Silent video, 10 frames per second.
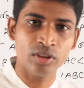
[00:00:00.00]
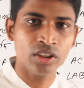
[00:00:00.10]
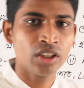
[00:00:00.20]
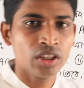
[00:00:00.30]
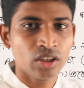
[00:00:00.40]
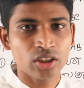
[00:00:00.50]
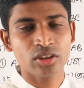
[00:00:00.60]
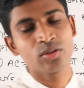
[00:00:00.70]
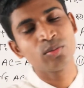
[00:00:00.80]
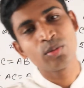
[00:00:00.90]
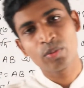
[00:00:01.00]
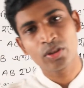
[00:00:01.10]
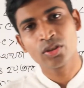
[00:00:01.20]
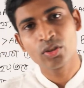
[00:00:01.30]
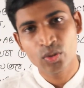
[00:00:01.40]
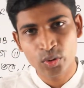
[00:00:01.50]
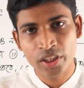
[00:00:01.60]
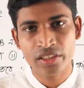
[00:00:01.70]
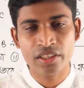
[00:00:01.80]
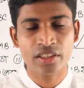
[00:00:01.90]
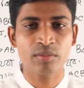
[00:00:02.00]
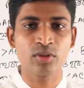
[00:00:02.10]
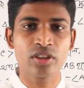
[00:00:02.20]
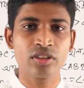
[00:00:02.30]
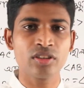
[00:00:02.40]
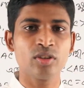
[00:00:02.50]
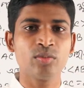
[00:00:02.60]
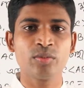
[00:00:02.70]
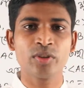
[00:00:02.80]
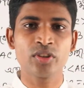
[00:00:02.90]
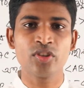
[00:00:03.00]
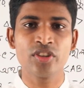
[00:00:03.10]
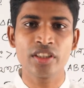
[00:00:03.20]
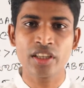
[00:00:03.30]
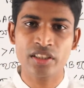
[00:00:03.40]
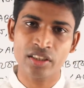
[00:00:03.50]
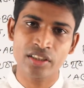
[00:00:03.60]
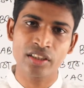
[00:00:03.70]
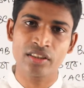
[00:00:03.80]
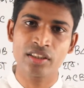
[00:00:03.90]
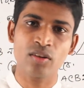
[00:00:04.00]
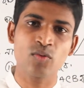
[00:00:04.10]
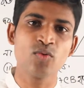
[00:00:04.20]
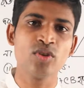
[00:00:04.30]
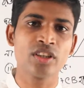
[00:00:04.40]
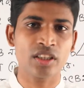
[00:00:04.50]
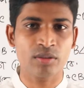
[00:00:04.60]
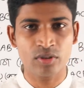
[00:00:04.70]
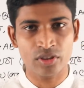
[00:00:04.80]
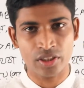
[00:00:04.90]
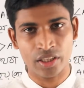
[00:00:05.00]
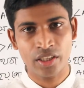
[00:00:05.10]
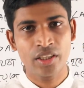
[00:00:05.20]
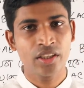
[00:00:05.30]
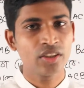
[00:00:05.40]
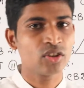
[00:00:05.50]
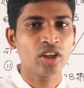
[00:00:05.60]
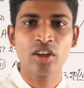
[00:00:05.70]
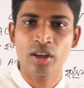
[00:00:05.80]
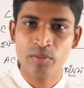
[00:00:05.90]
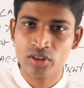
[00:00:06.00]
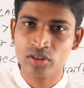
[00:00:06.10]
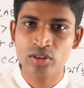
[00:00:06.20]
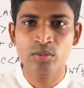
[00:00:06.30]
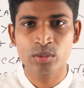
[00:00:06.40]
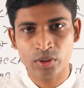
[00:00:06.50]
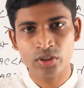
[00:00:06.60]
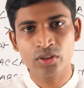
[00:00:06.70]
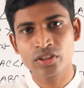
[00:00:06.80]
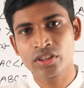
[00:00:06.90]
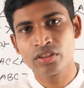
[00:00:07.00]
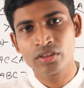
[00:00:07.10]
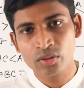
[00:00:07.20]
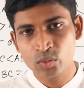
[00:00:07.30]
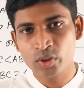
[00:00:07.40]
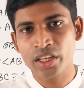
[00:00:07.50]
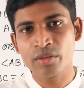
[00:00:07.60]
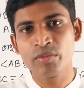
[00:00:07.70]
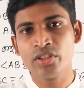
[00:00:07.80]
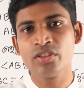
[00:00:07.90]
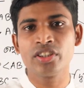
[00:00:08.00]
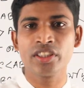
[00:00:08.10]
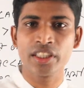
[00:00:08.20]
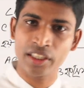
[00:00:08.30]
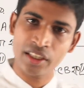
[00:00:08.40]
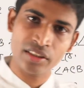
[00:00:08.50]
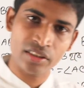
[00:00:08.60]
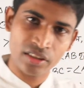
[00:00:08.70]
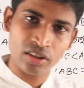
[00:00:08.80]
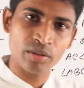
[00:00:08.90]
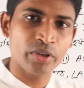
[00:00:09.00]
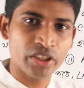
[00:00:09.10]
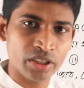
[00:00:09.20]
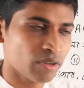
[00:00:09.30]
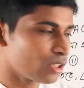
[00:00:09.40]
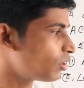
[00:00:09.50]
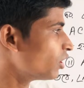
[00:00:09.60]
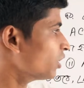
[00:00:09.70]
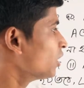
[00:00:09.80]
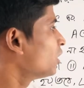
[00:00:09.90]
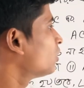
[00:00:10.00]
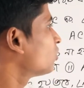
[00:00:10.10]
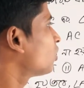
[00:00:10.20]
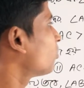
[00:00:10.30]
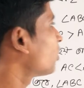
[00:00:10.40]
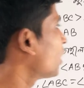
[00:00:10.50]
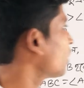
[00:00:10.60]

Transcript: হবে অর্থাৎ উপপাদ্য দুয়ে যেটা বলেছিল উপপাদ্য তিনে আসে ঠিক তার উল্টাটা বলছে তাহলে আমরা যদি উপপাদ্য দুয়ের ভিডিওটি দেখে আসি তাহলে বেশি ভালো হয় তো আমরা